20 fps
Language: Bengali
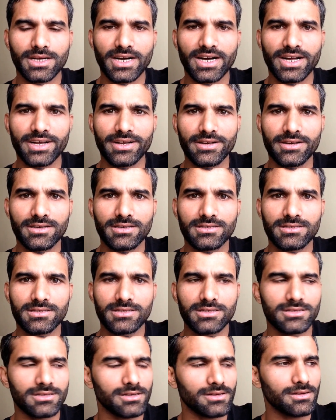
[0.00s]
খান
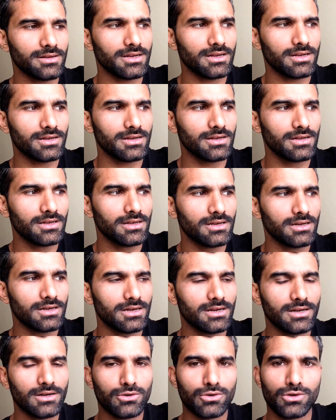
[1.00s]

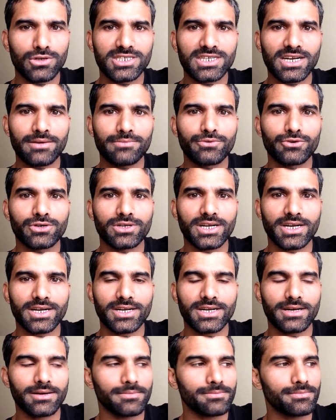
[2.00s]
হ্যাঁ কোনো জাঙ্ক ফুড খান
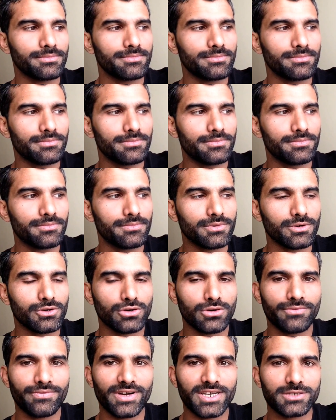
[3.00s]
না
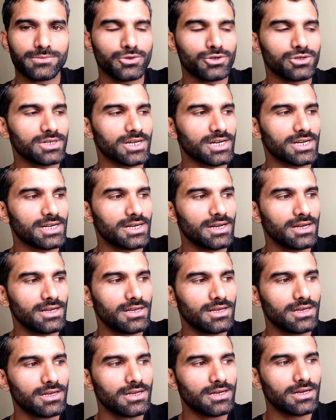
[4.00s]
কোনো ফাস্ট ফুড খান না
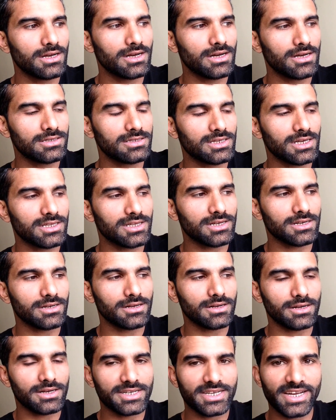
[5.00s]
যাদের
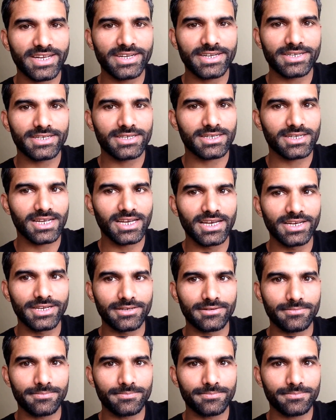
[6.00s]
ডায়েট ক্লিন
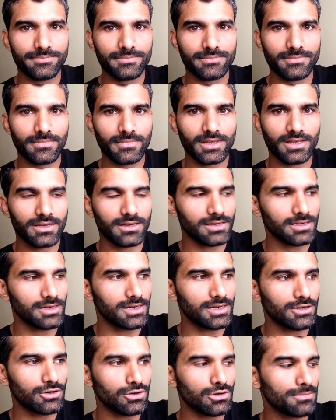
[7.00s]

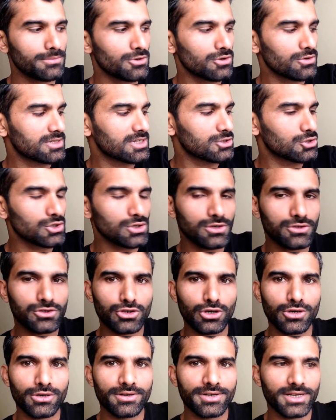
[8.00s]
এরকম লোকদের জন্য
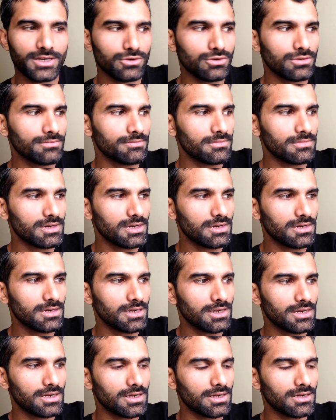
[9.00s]
ছয় ঘন্টা ঘুম
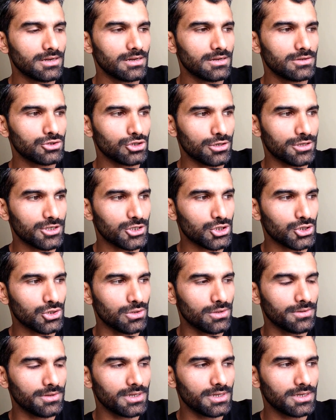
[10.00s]
যথেষ্ট
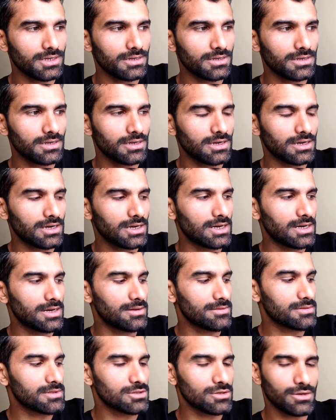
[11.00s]
হ্যাঁ
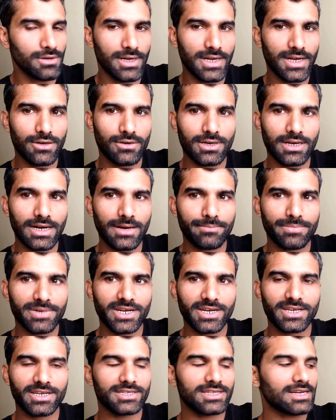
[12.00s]
তো এখন
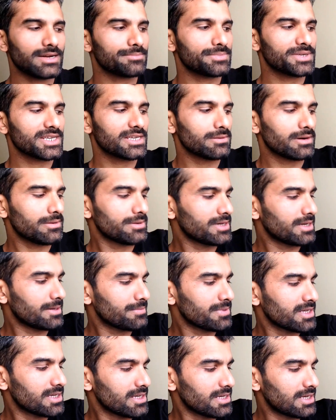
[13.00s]
আপনার ক্ষেত্রে আপনি কিভাবে
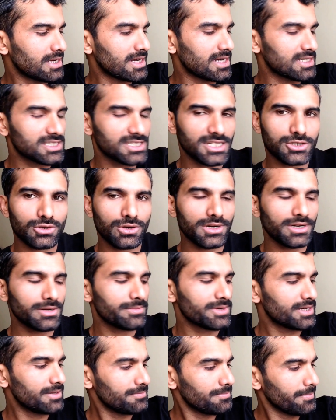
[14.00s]
আপনি অ্যাডজাস্ট করে
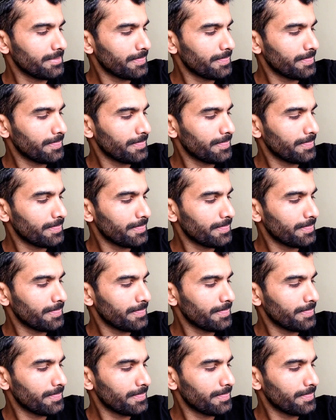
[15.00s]
নেবেন